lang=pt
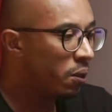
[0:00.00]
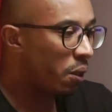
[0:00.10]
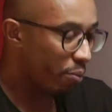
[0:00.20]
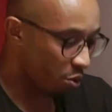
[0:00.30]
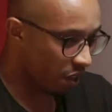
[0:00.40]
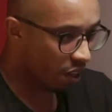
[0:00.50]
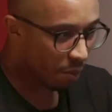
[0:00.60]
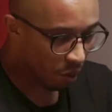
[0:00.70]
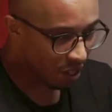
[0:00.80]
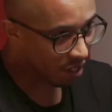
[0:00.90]
um pouquinho
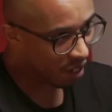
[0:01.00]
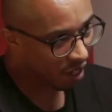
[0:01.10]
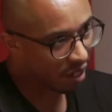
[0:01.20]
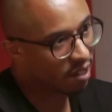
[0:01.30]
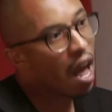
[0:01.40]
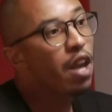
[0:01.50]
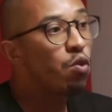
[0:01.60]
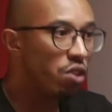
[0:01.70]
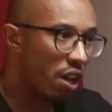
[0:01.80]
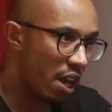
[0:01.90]
depois essa igreja
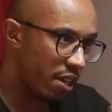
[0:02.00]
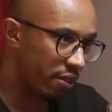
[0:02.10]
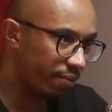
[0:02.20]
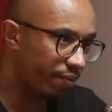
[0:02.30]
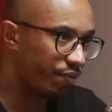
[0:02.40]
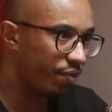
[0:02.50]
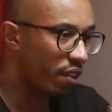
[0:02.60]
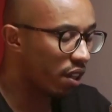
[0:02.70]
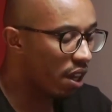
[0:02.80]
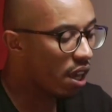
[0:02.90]
saiu de lá, uhum.
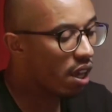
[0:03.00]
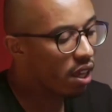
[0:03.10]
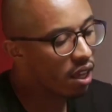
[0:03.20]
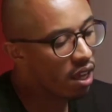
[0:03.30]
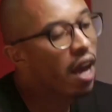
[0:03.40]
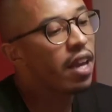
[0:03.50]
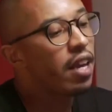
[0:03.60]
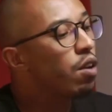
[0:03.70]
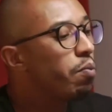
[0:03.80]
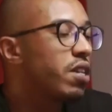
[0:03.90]
né? E aí
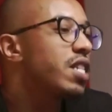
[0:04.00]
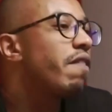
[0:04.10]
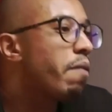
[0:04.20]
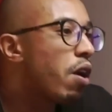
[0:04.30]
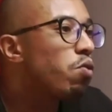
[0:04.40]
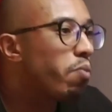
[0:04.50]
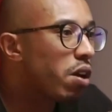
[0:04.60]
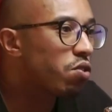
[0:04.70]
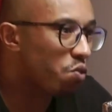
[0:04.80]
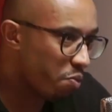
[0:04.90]
não precisava mais de um
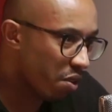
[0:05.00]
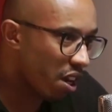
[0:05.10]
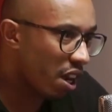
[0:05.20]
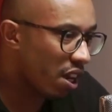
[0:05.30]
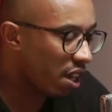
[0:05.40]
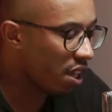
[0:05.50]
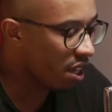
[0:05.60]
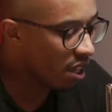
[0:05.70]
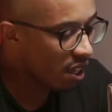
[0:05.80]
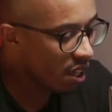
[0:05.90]
pastor para lá, né?
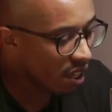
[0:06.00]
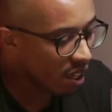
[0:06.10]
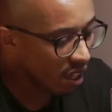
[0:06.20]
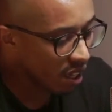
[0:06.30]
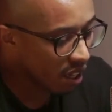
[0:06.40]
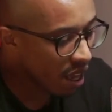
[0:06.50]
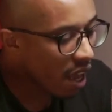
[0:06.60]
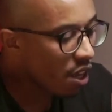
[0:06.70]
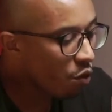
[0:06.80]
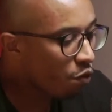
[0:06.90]
E
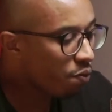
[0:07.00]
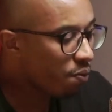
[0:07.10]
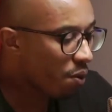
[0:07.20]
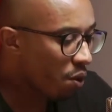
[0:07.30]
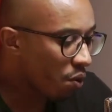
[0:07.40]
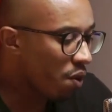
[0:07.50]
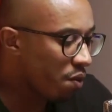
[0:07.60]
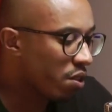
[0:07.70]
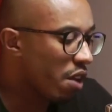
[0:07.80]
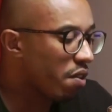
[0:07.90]
aí eu, eu, eu
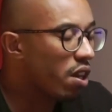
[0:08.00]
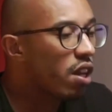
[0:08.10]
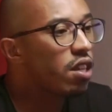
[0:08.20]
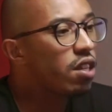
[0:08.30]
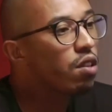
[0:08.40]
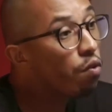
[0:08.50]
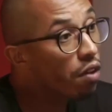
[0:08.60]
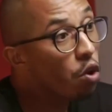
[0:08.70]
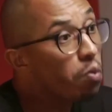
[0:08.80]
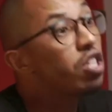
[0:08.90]
estava na igreja, então eu
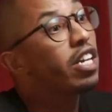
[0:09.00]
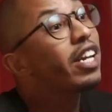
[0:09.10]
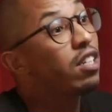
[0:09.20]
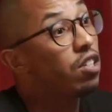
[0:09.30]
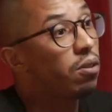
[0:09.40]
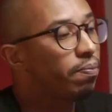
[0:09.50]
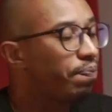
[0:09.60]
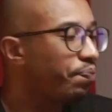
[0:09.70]
fiquei como itinerante.